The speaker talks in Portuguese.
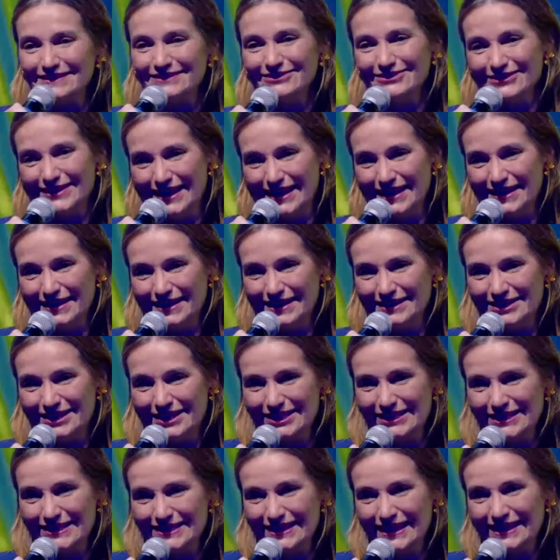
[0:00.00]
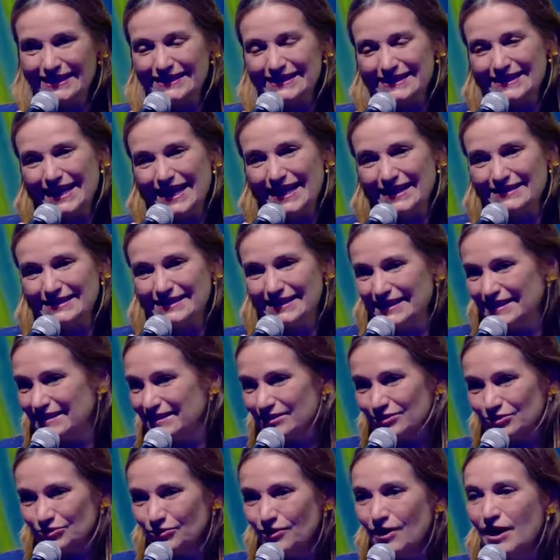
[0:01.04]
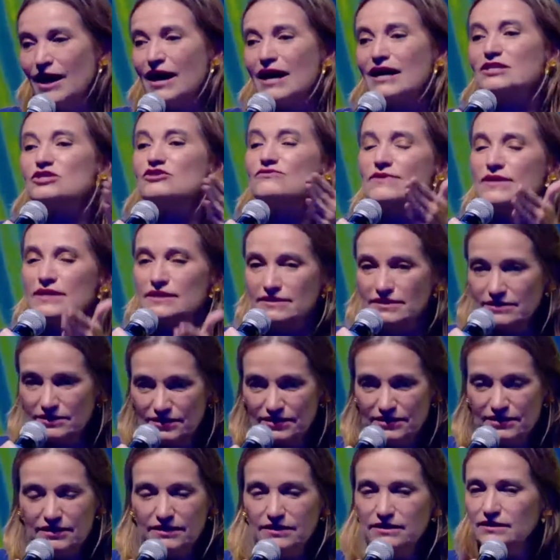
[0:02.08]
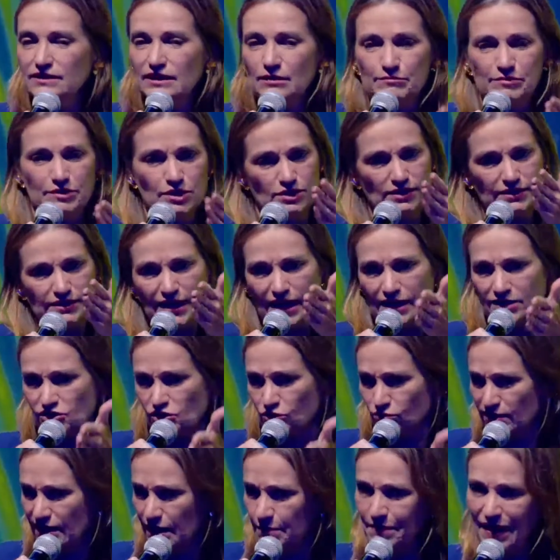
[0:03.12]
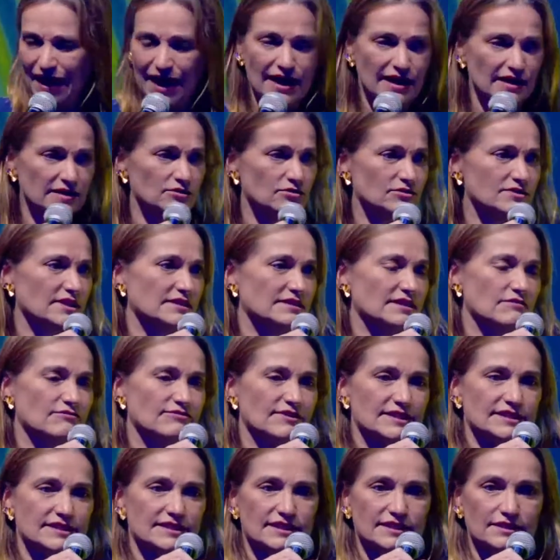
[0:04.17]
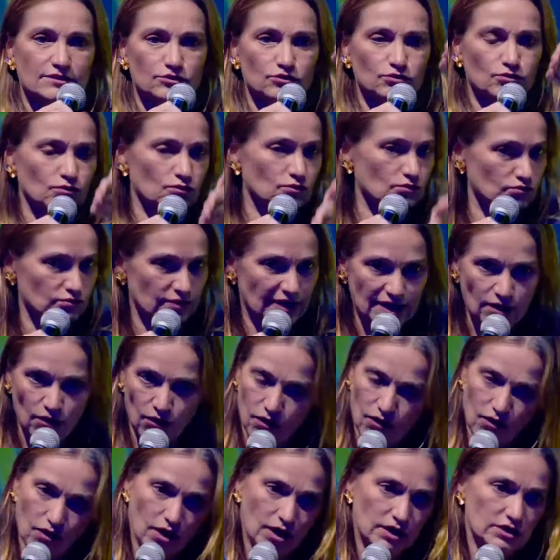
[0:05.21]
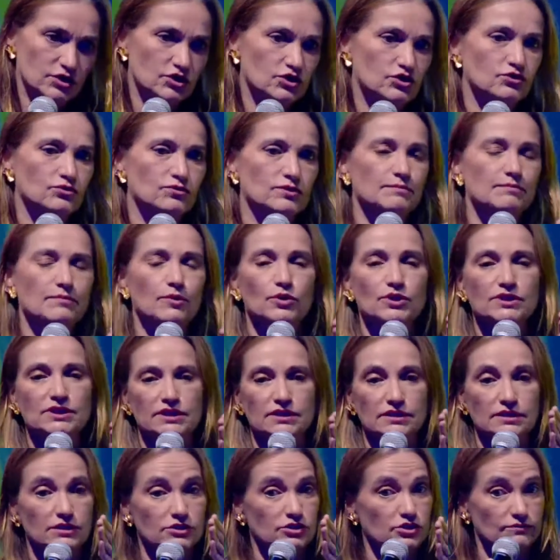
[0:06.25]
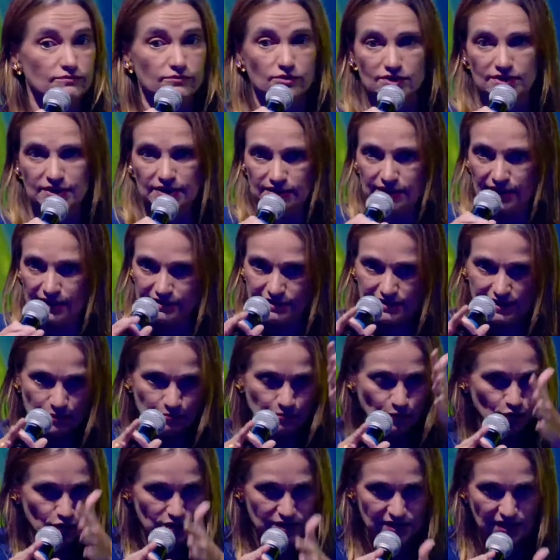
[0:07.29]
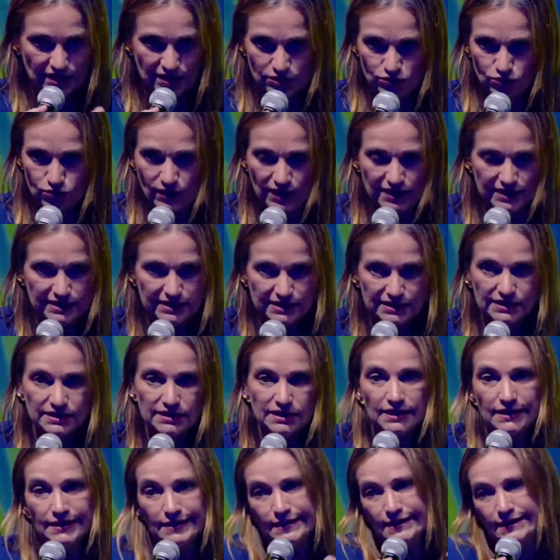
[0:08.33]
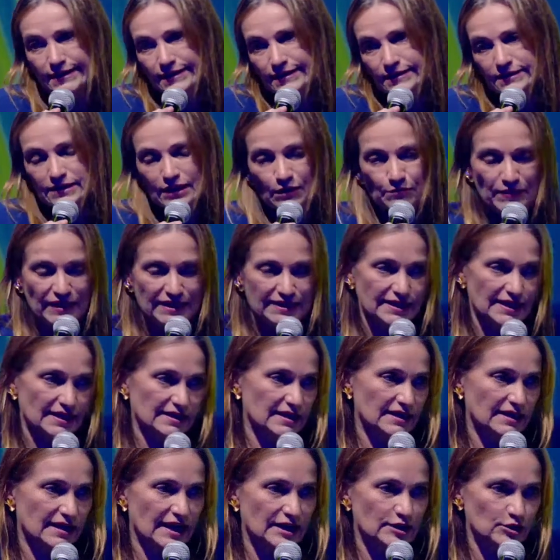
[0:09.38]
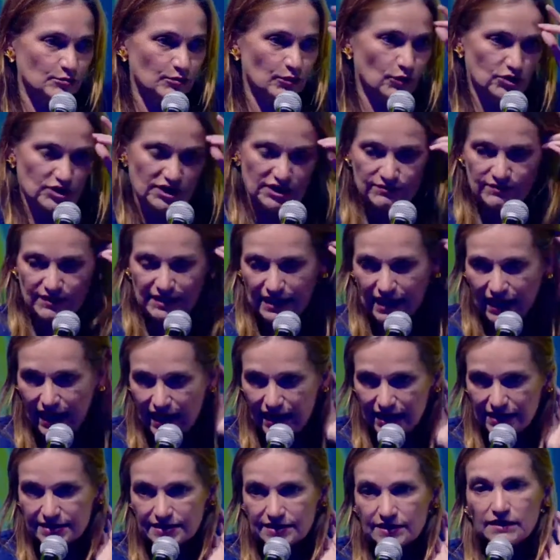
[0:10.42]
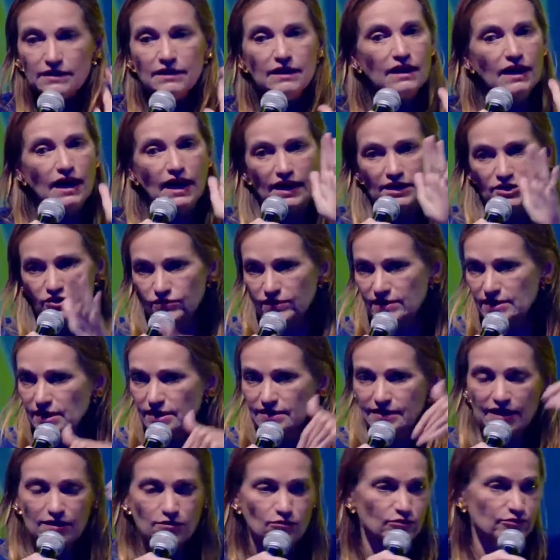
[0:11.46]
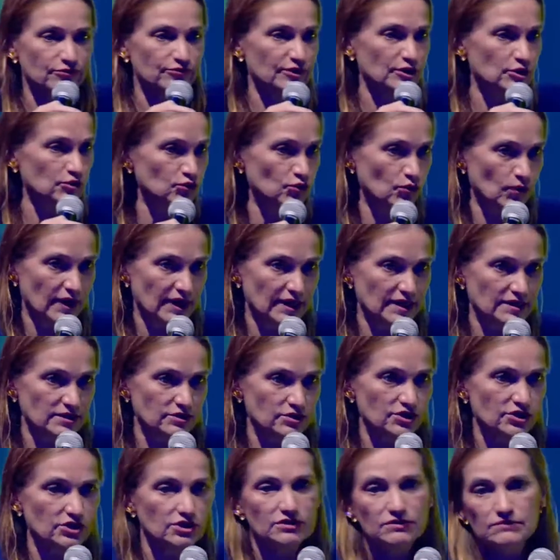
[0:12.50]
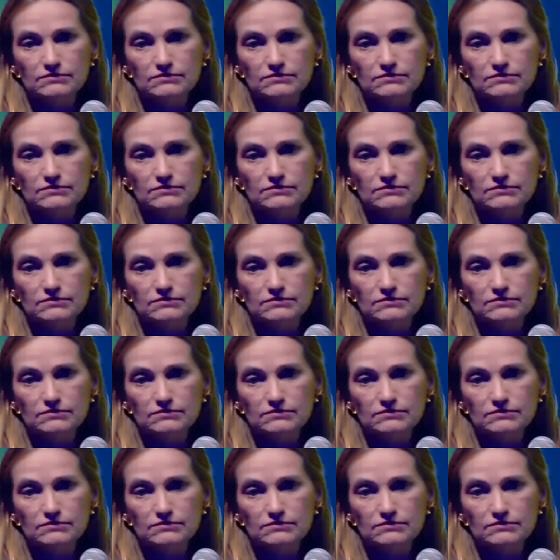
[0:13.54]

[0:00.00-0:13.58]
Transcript: né? A gente tem que estar tá atento. Às vezes, sim, a prioridade é o trabalho, você está fazendo um negócio importante, você está 100% ali e a peteca cai um pouquinho em casa. Às vezes você está com um filho doente,